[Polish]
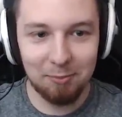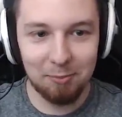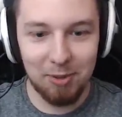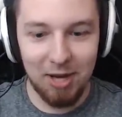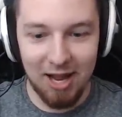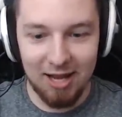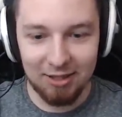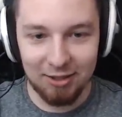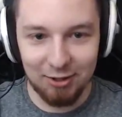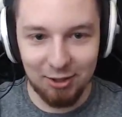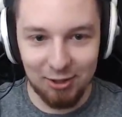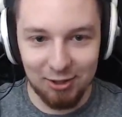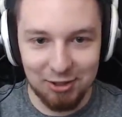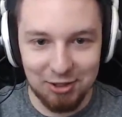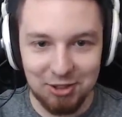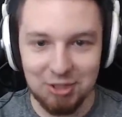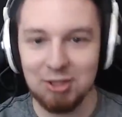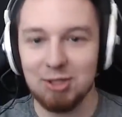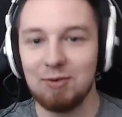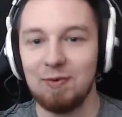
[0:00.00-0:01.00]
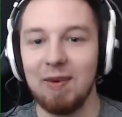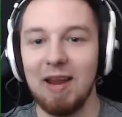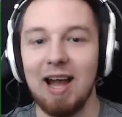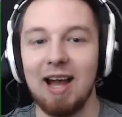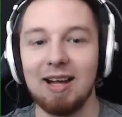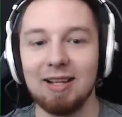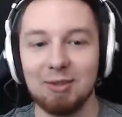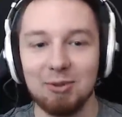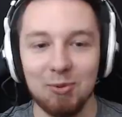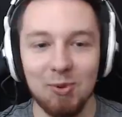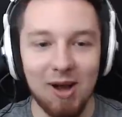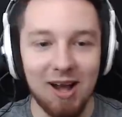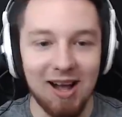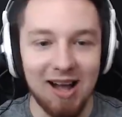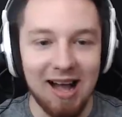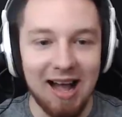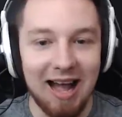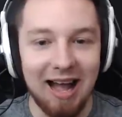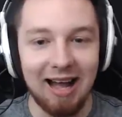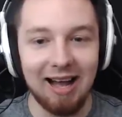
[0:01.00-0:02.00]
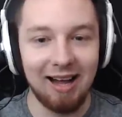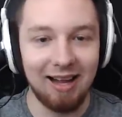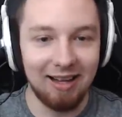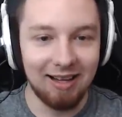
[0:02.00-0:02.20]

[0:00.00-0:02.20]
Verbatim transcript: Prędkość światła!